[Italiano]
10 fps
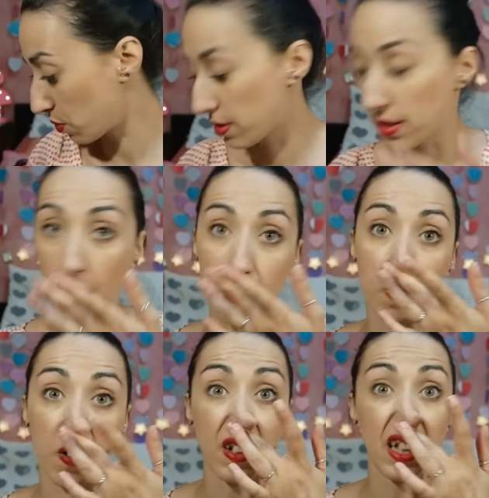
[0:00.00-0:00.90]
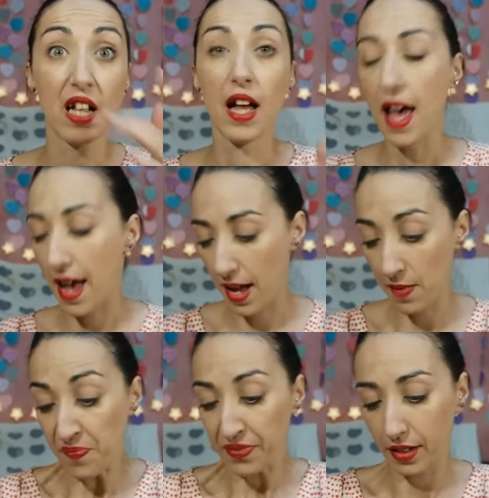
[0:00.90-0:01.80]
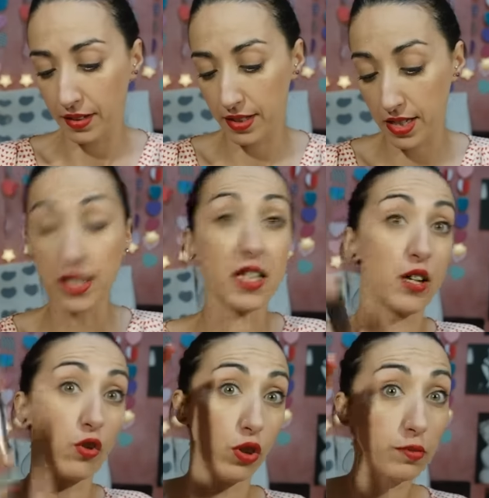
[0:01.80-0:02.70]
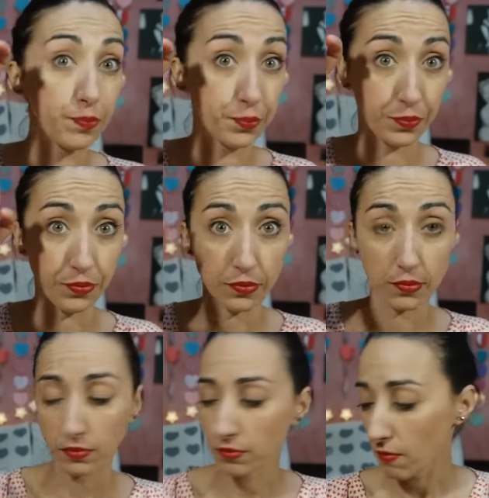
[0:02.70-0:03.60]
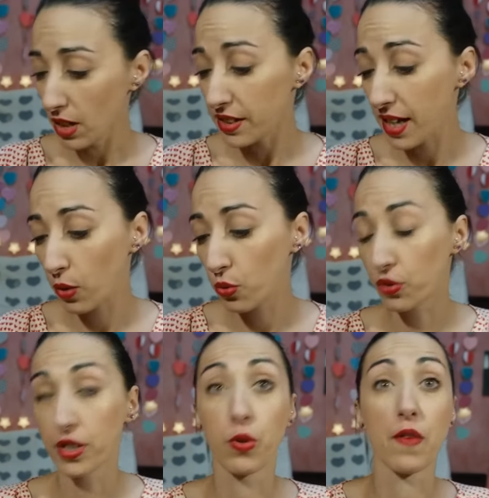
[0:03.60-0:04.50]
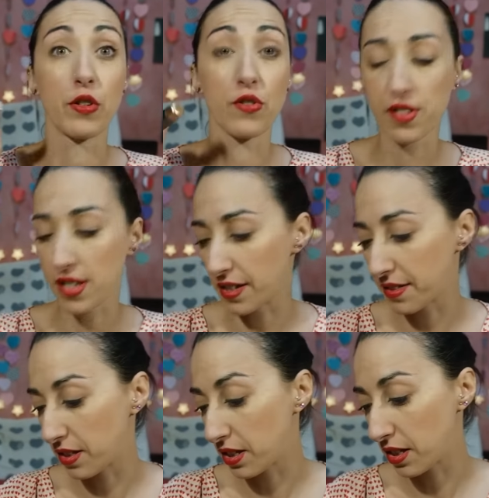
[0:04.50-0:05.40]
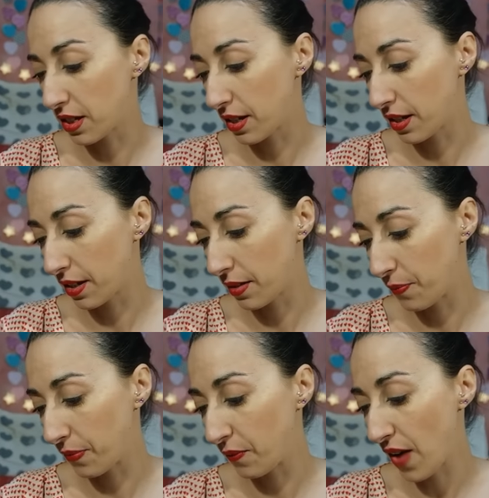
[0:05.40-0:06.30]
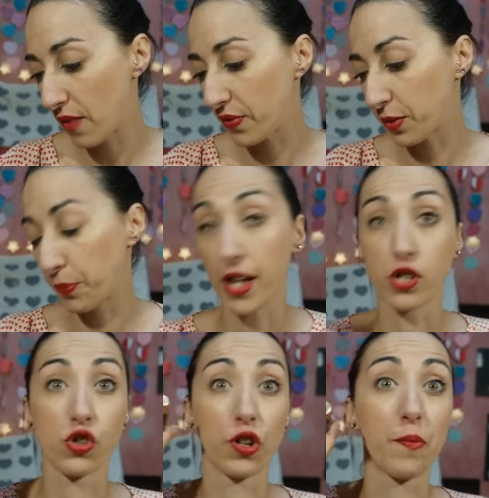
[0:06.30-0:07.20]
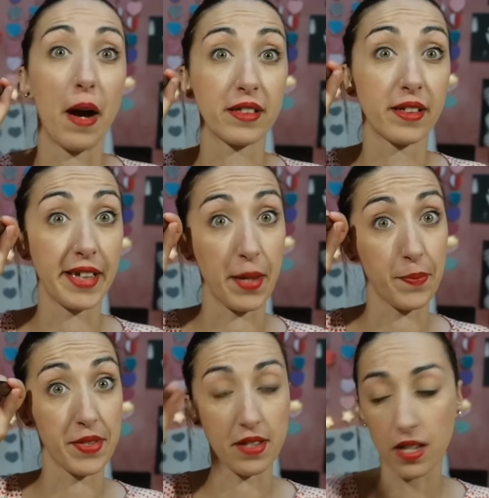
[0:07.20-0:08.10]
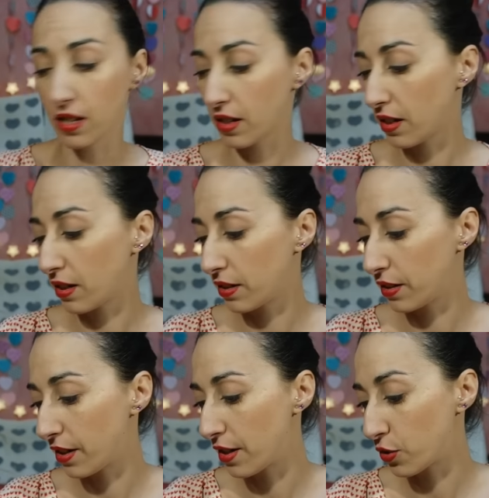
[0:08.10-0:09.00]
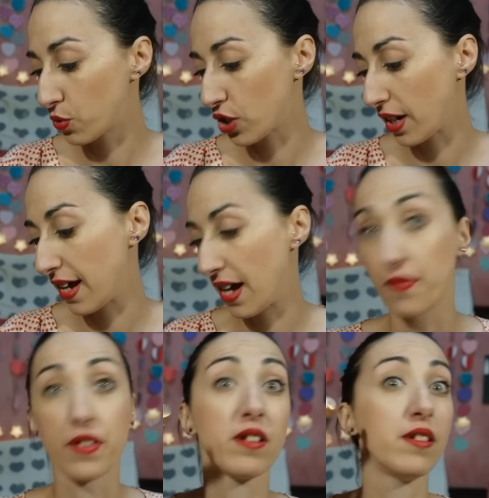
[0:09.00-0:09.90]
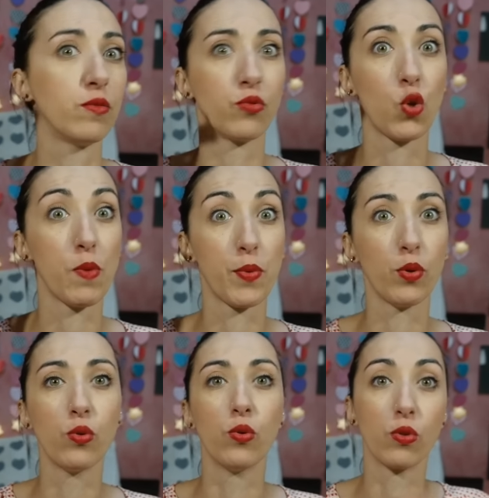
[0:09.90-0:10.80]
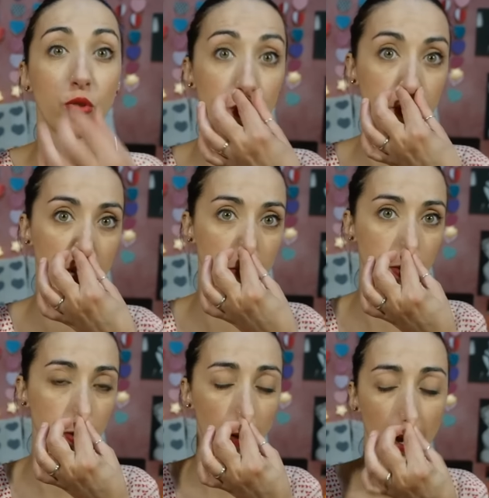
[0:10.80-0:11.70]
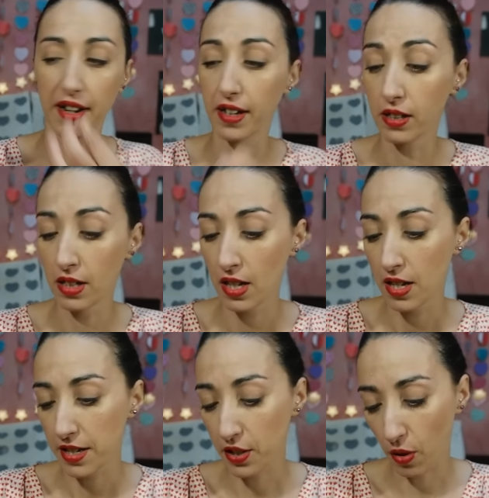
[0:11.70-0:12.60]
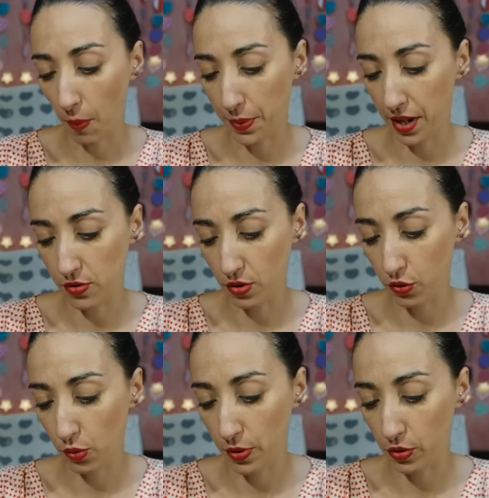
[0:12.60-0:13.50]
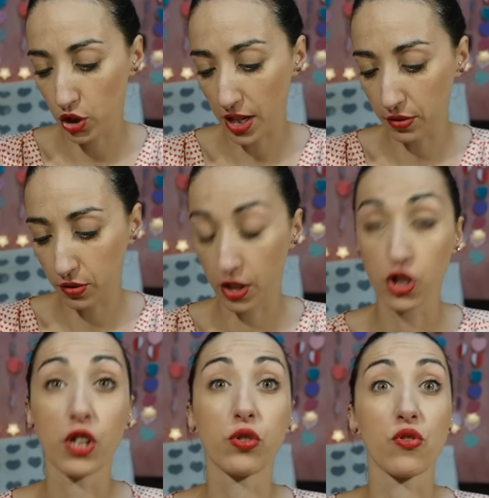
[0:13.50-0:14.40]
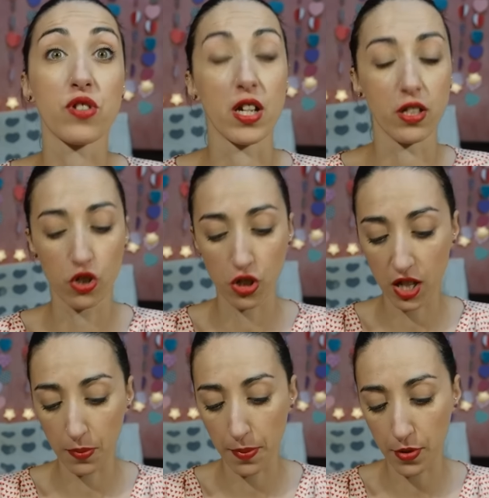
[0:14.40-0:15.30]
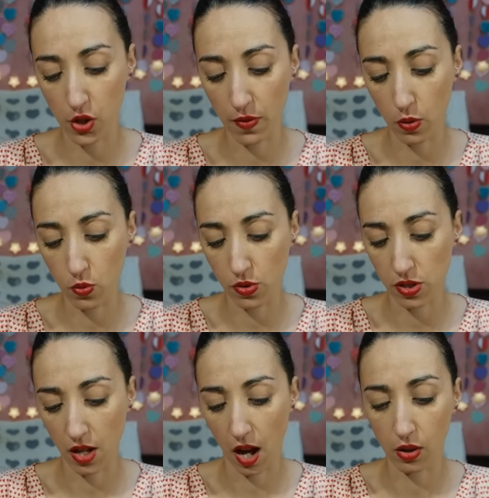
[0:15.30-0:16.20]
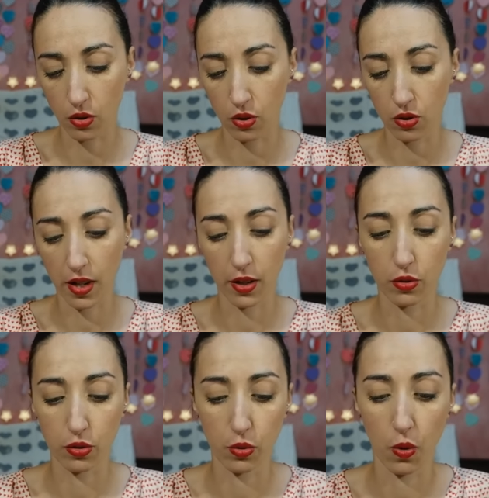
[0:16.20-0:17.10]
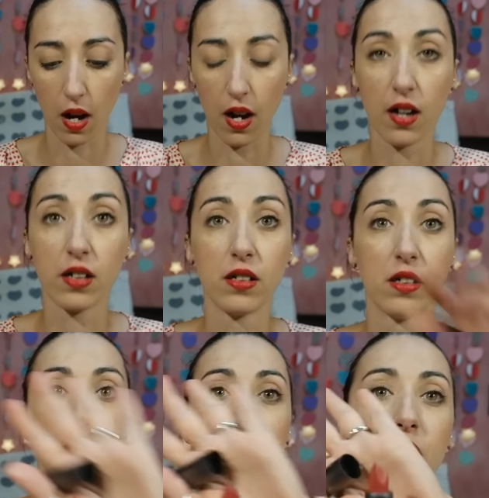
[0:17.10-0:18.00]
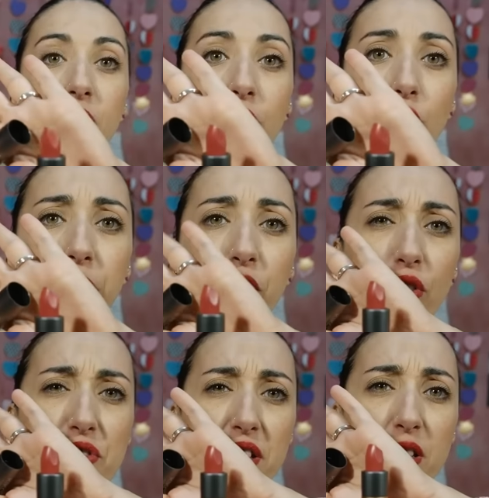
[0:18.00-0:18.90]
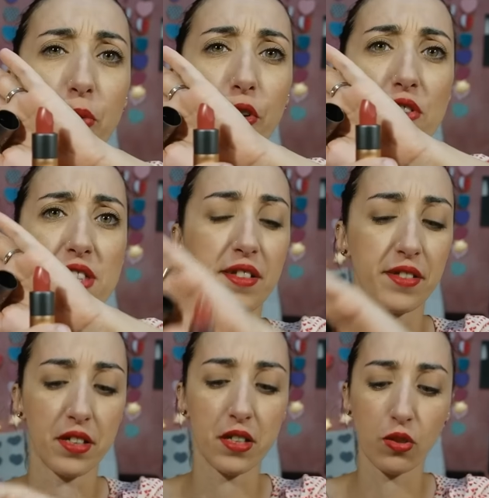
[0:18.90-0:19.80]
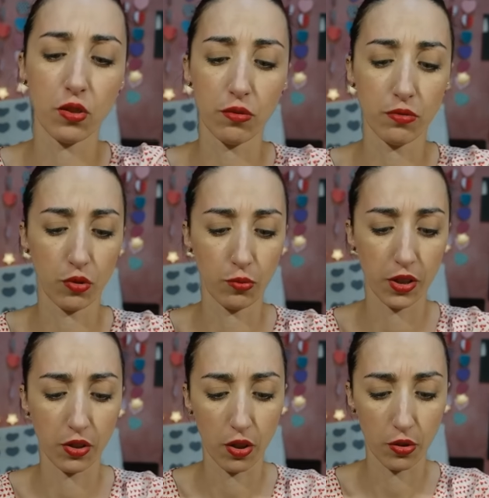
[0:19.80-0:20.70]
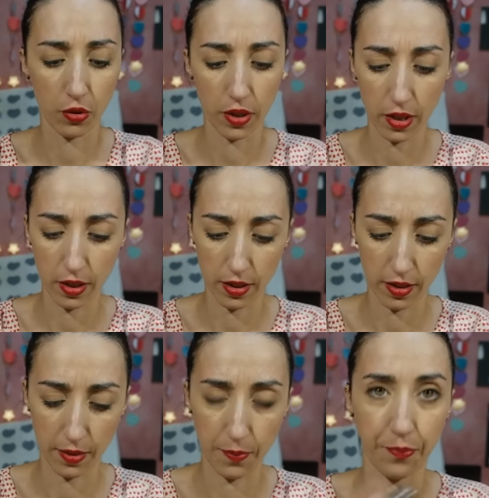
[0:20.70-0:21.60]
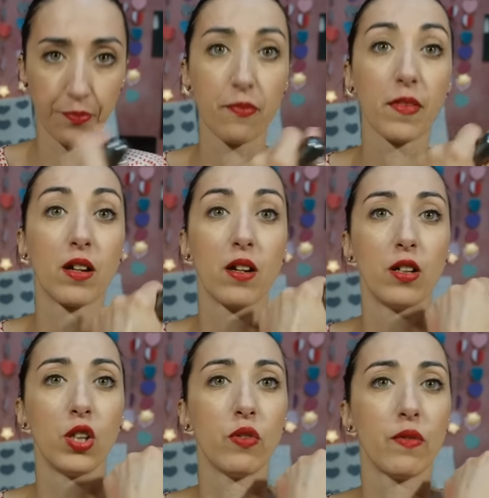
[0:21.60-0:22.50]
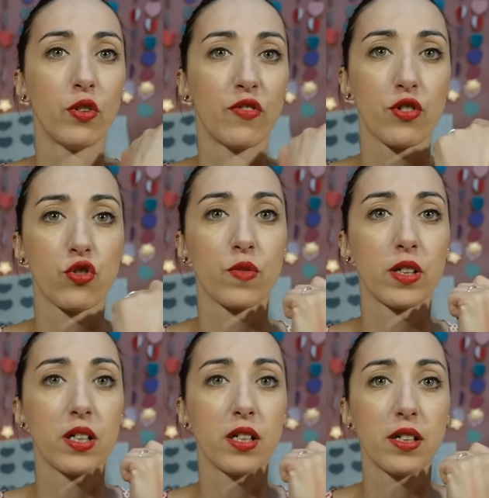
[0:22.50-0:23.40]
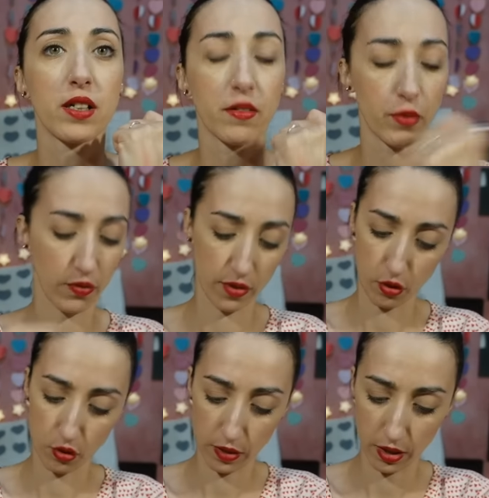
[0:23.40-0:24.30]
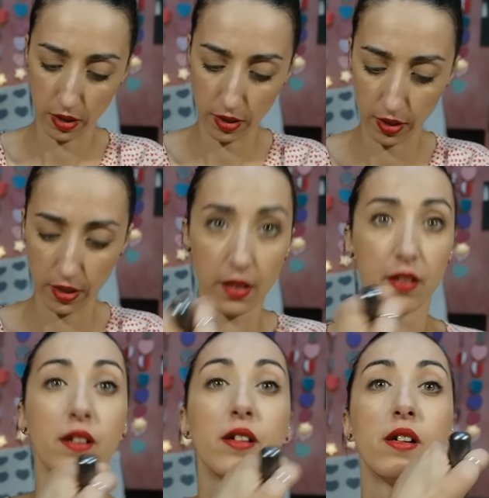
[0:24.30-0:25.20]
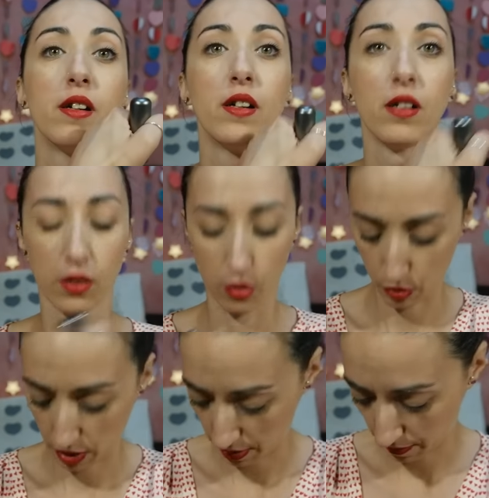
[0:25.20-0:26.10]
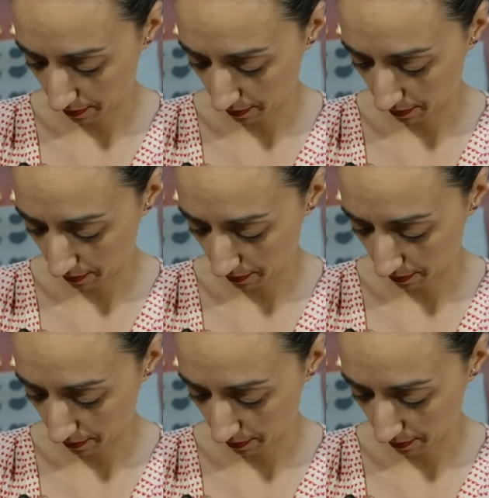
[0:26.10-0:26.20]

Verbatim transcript: un sacco è di Kiko ed è uno dei nuovi rossetti eh, Velvet Passion Matte Lipstick eh, Rouge à Lèvres, un nome più lungo lo vogliamo trovare. Io ho preso il numero 316 che mi piaceva un sacco, eccolo qua. Non mi ricordo se è tipo rosa antico, non mi ricordo il... Um, dove ve lo faccio vedere? Ve lo faccio vedere qui